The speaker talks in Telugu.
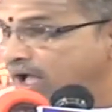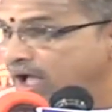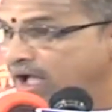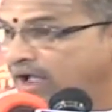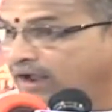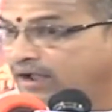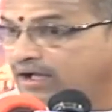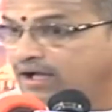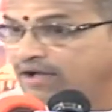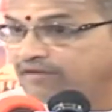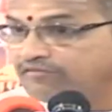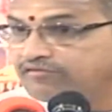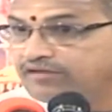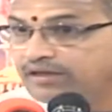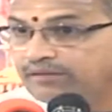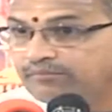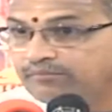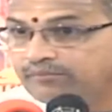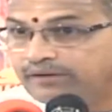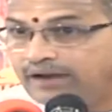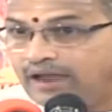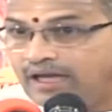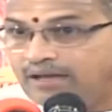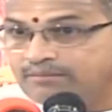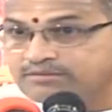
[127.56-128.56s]

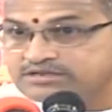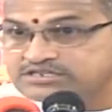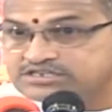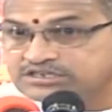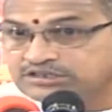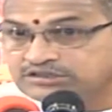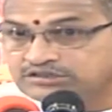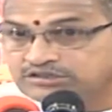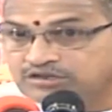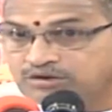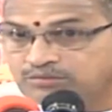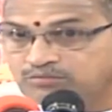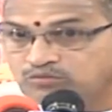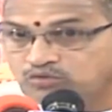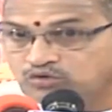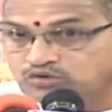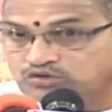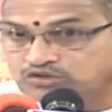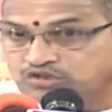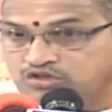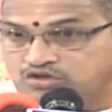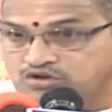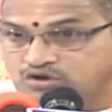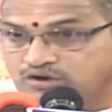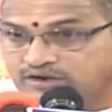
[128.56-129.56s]
మహాకావ్యం
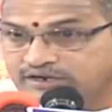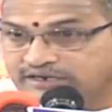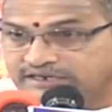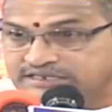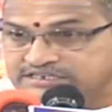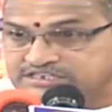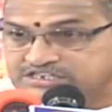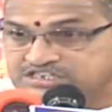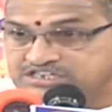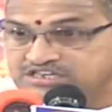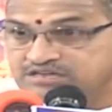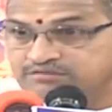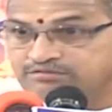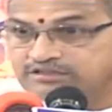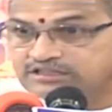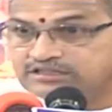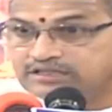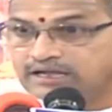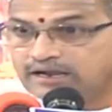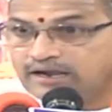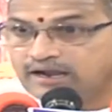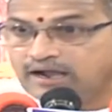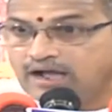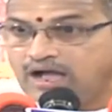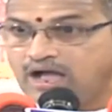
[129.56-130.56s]
రామచంద్రమూర్తి యొక్క
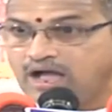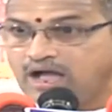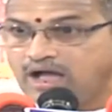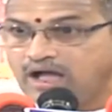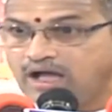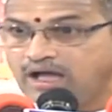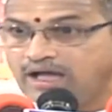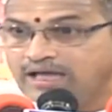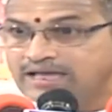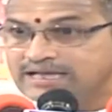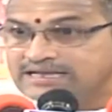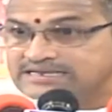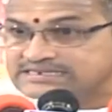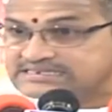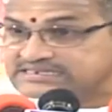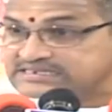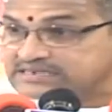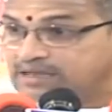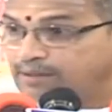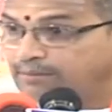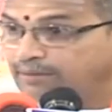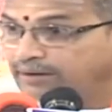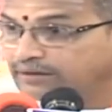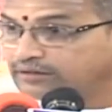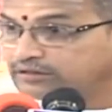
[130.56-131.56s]
జీవితంగా
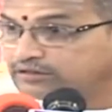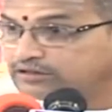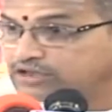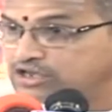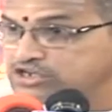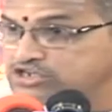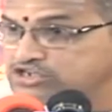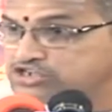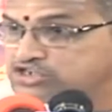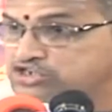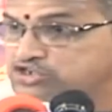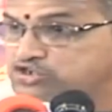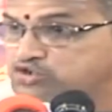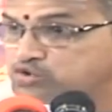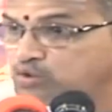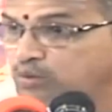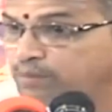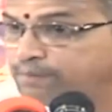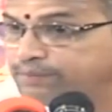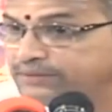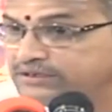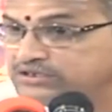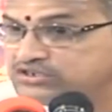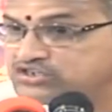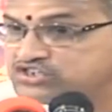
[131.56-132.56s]
సమర్థించి
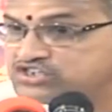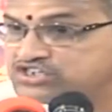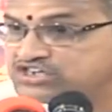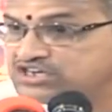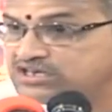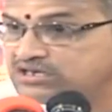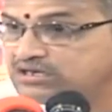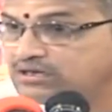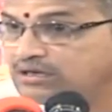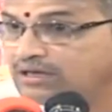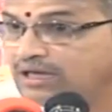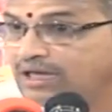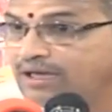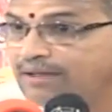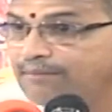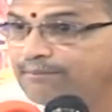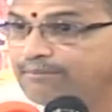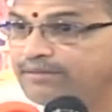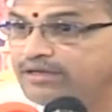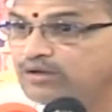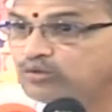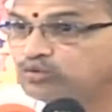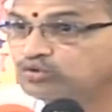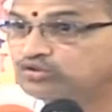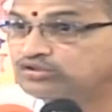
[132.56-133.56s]
చూపించి
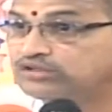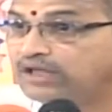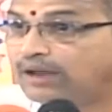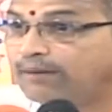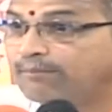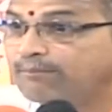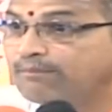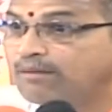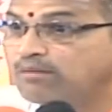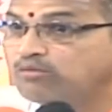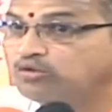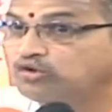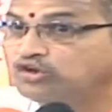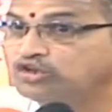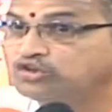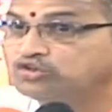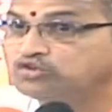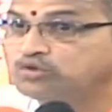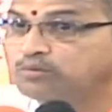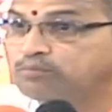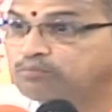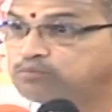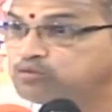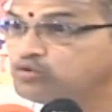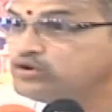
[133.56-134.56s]
మీకు
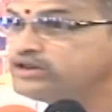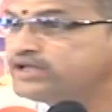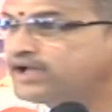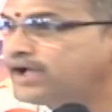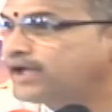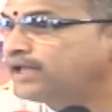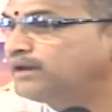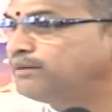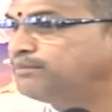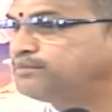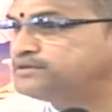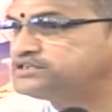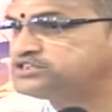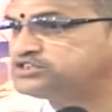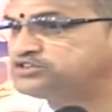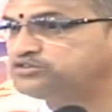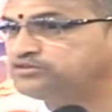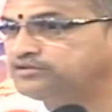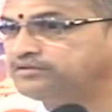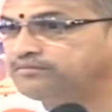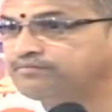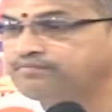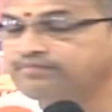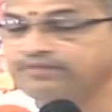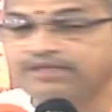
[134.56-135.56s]
ధర్మమునందు పూనిక
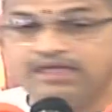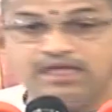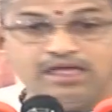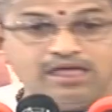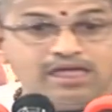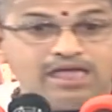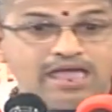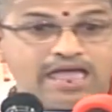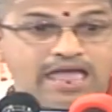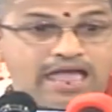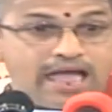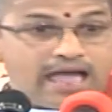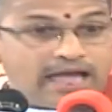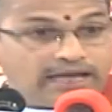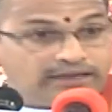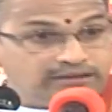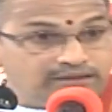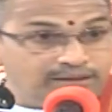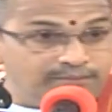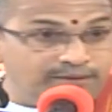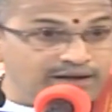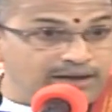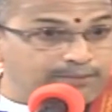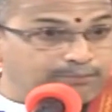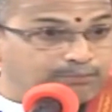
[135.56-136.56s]
కల్పిస్తుంది
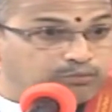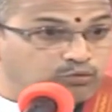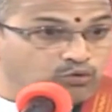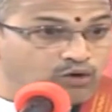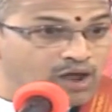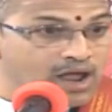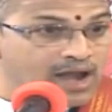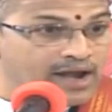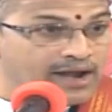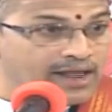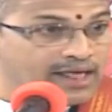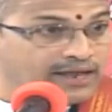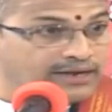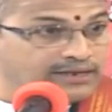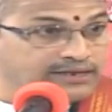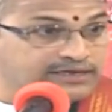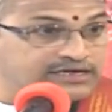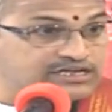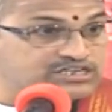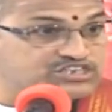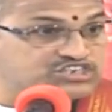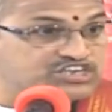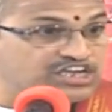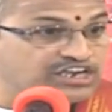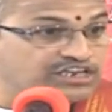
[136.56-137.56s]
అయితే మళ్ళీ
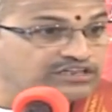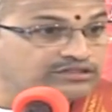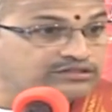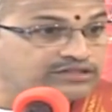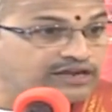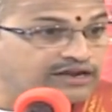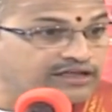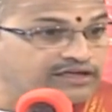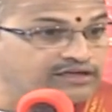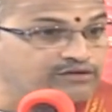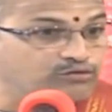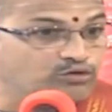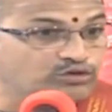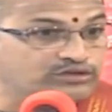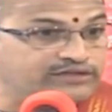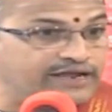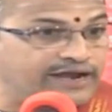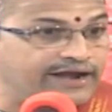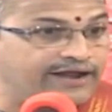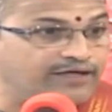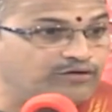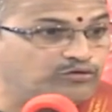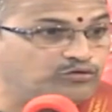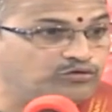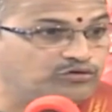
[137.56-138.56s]
పురాణానికి చరిత్రకి ఓ
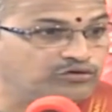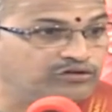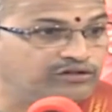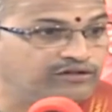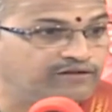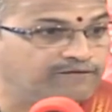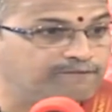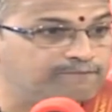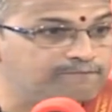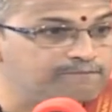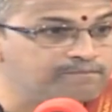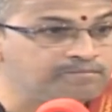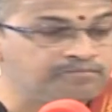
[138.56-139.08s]
తేడా ఉంటుంది